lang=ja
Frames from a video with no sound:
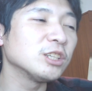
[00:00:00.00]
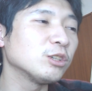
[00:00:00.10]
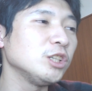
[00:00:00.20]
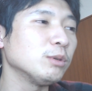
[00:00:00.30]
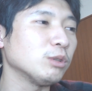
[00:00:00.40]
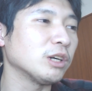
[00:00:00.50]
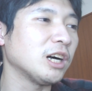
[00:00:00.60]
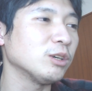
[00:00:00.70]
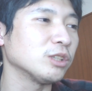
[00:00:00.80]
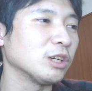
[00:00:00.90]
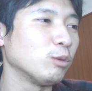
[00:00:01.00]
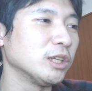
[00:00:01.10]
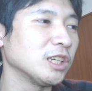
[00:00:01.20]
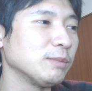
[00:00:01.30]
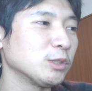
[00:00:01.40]
国本は韓国で、ごめ
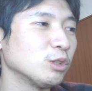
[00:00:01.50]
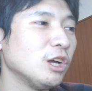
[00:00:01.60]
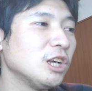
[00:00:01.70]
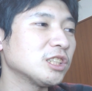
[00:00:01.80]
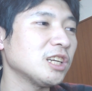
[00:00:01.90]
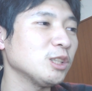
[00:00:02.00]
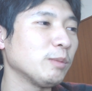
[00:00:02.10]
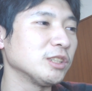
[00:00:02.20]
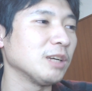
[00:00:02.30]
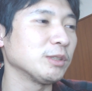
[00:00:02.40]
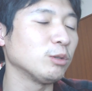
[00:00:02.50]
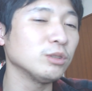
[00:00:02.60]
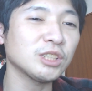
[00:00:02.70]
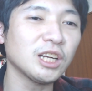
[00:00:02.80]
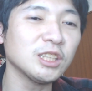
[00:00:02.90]
んなさい、今ちょっとさらっと間違えました、
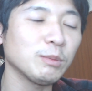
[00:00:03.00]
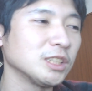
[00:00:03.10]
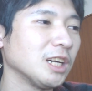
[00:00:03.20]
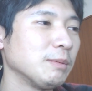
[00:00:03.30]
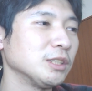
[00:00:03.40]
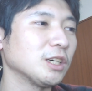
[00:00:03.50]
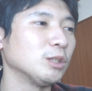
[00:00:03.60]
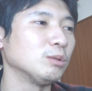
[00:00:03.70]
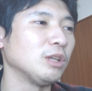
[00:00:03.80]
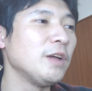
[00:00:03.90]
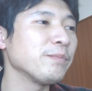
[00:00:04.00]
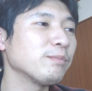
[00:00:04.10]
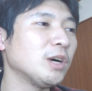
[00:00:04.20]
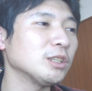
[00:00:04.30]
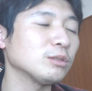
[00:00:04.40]
本当さらっと間違えましたけどもね、
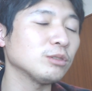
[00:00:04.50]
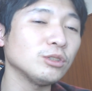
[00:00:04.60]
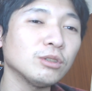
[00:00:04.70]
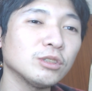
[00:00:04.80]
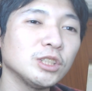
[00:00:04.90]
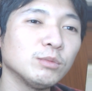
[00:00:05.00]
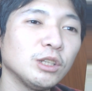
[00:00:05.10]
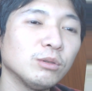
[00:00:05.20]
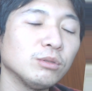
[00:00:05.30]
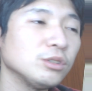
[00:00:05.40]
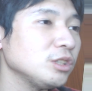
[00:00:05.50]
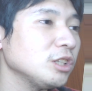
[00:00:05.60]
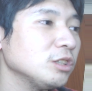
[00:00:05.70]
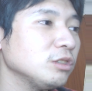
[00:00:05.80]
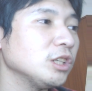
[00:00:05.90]
まあ、中国にもね、日本人
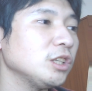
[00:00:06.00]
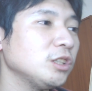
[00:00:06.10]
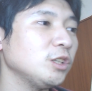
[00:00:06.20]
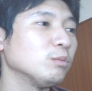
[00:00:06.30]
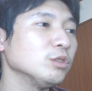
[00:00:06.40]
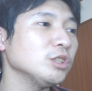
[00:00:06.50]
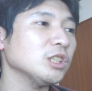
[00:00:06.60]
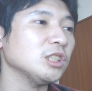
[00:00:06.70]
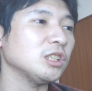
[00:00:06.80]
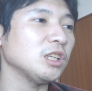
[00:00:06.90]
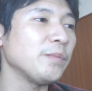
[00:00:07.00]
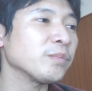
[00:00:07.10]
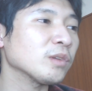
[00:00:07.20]
選手の移籍っていうのは、もしかしたらね、